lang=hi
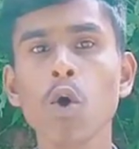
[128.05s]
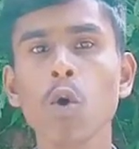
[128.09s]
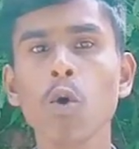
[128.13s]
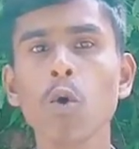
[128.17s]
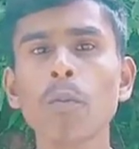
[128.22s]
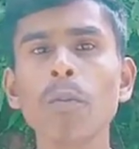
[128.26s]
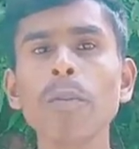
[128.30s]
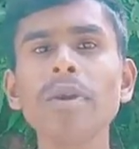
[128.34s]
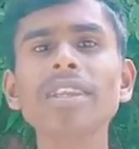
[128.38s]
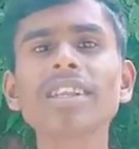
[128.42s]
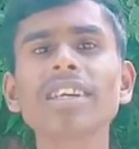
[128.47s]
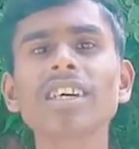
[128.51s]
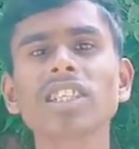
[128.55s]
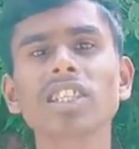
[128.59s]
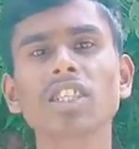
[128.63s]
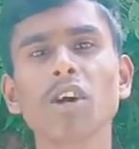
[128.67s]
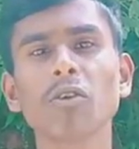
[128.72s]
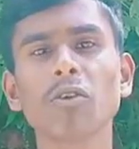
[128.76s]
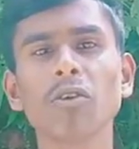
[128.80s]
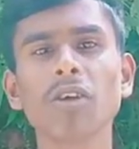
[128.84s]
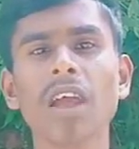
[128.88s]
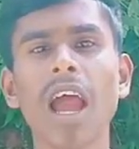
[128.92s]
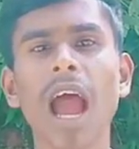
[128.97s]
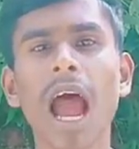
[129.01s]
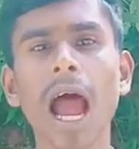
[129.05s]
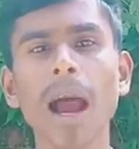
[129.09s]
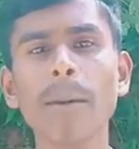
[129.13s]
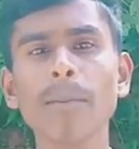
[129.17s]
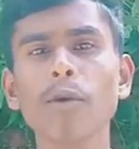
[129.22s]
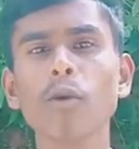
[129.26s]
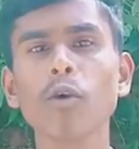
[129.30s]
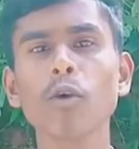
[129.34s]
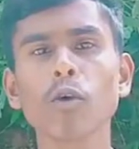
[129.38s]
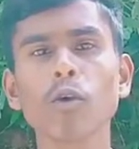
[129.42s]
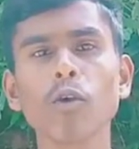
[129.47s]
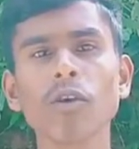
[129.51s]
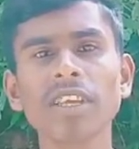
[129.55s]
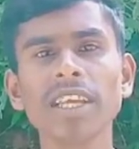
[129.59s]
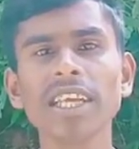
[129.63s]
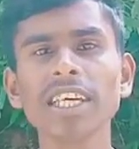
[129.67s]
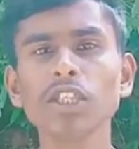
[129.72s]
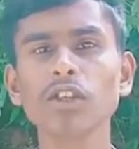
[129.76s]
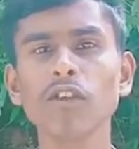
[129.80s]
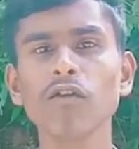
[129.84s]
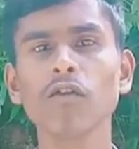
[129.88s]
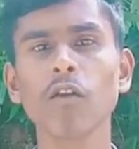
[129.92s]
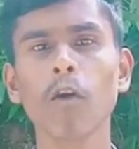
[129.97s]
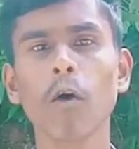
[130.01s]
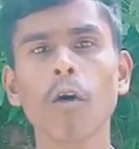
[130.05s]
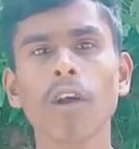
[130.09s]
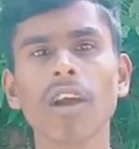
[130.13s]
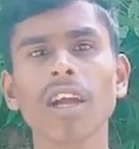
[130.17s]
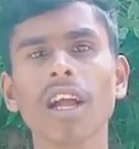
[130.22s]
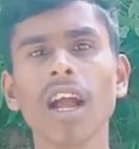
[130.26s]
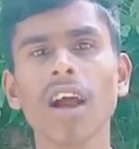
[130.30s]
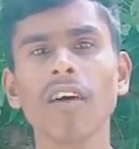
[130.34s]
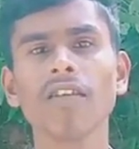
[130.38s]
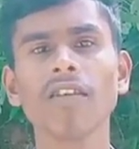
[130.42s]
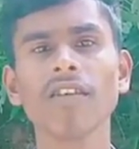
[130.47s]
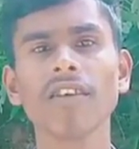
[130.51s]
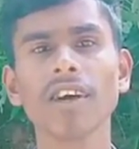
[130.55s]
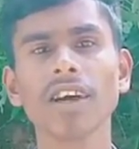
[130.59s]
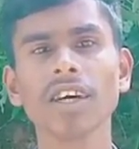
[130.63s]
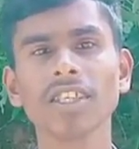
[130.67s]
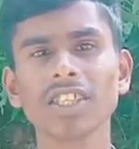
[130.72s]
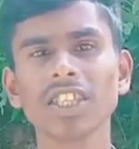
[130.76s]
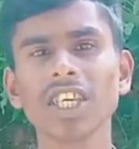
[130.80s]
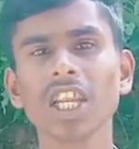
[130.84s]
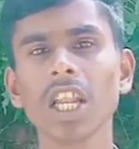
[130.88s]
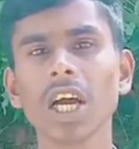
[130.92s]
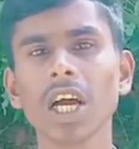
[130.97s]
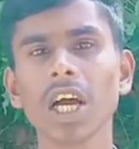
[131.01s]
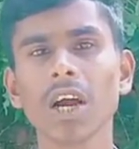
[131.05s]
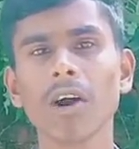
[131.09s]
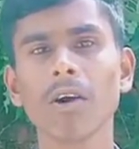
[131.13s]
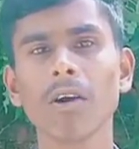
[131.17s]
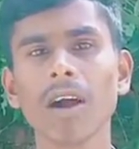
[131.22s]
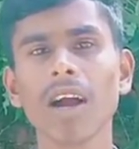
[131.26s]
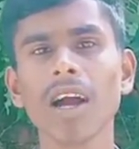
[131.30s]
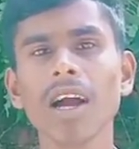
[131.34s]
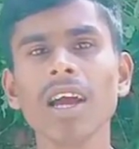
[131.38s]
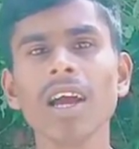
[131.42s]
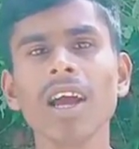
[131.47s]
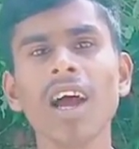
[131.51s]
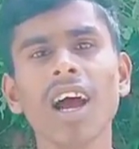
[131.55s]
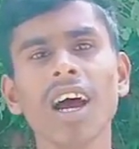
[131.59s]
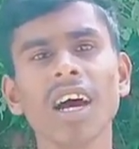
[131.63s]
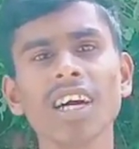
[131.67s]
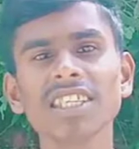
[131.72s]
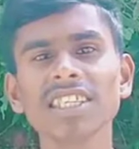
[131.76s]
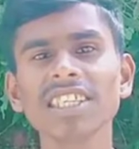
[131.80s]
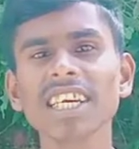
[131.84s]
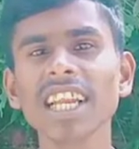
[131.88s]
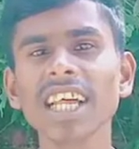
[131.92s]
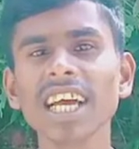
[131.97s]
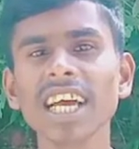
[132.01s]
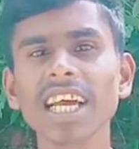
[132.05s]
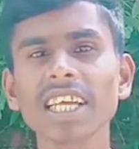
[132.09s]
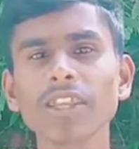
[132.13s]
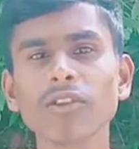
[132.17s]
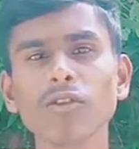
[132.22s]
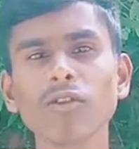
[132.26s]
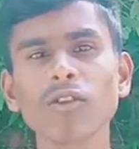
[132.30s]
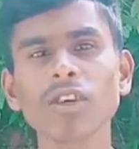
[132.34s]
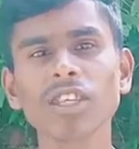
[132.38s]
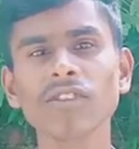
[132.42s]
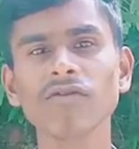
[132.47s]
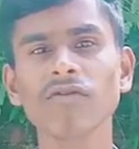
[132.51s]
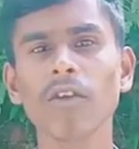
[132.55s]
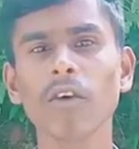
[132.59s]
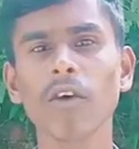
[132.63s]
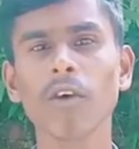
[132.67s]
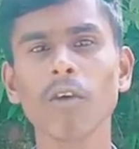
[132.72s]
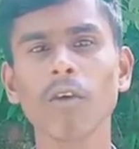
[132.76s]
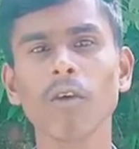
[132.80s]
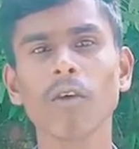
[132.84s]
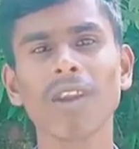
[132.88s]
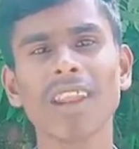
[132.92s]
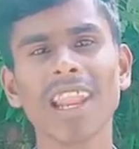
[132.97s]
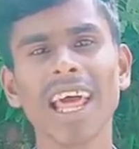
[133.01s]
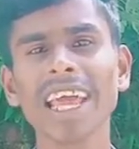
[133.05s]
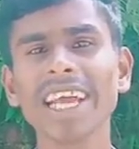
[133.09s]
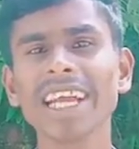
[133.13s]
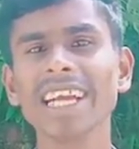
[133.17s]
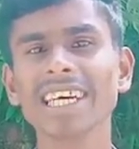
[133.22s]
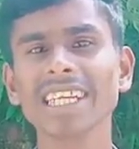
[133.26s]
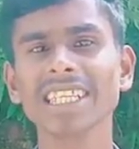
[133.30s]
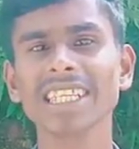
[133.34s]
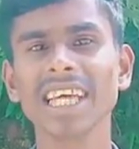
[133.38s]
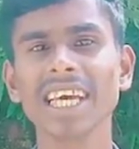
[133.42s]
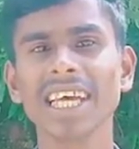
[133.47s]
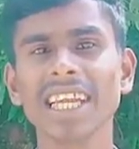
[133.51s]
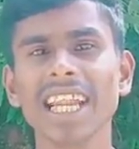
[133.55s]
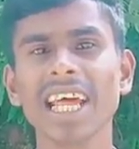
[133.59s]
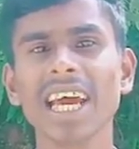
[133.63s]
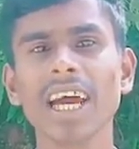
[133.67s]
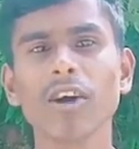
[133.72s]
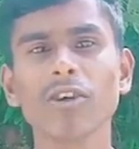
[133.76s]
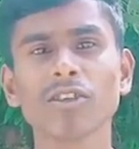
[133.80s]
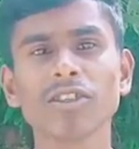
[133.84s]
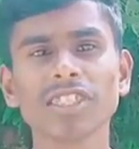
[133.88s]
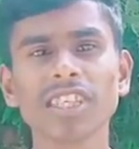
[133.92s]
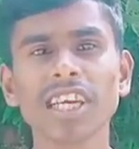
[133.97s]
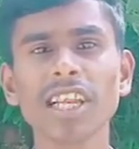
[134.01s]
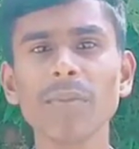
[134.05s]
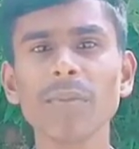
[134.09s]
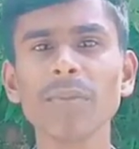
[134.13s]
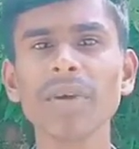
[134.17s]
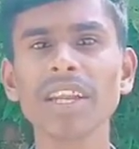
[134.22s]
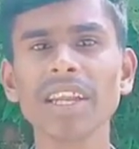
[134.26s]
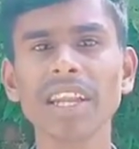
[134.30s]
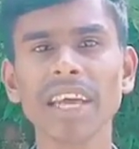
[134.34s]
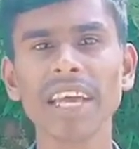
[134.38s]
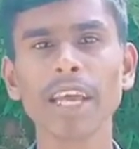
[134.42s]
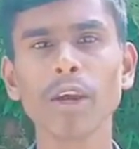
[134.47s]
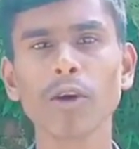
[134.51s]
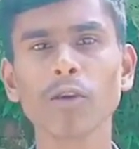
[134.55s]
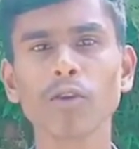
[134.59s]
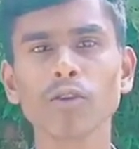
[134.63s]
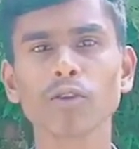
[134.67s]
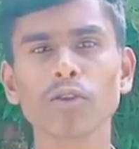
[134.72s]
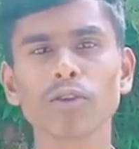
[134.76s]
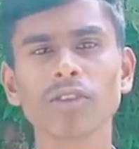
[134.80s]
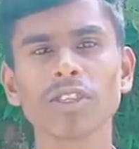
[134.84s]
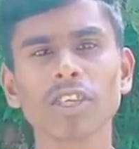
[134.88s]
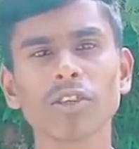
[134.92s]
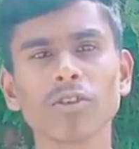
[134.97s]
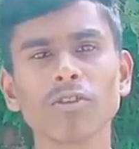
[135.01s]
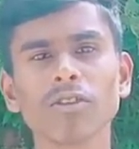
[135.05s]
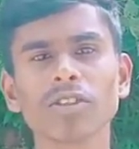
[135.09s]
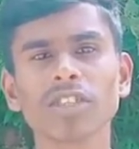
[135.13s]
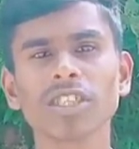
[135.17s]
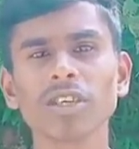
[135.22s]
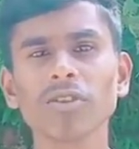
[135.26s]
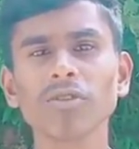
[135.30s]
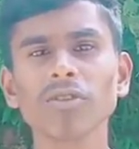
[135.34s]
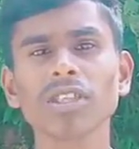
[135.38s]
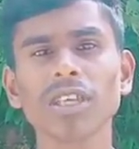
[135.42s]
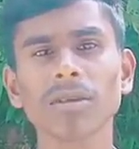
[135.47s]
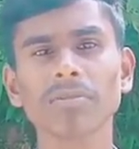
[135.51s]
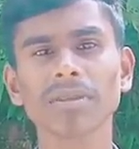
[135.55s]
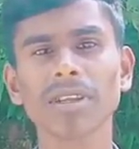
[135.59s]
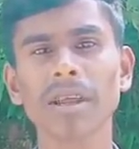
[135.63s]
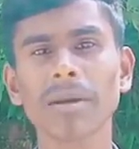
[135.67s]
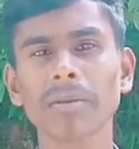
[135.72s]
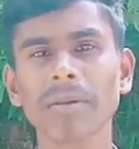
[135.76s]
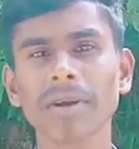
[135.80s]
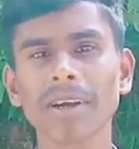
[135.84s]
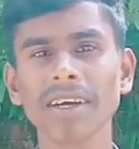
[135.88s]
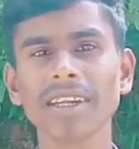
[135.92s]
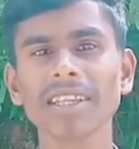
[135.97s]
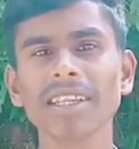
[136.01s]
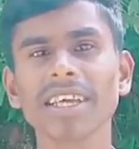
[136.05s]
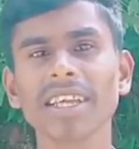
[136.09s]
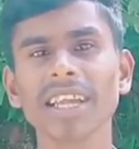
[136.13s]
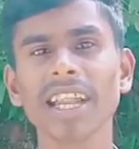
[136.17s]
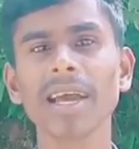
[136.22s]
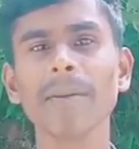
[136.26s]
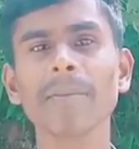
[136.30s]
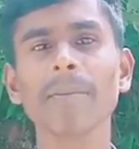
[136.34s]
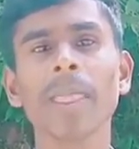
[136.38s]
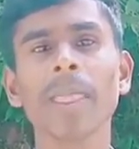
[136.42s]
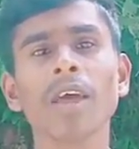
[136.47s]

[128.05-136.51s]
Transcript: उम्मीद करता हूँ कि आप लोग को ये जो ब्लॉग है काफ़ी अच्छा लगा होगा अच्छा लगा है तो इस ब्लॉग को लाइक कर देना और चैनल पे नए हो तो चैनल को ज़रूर सब्सक्राइब कर देना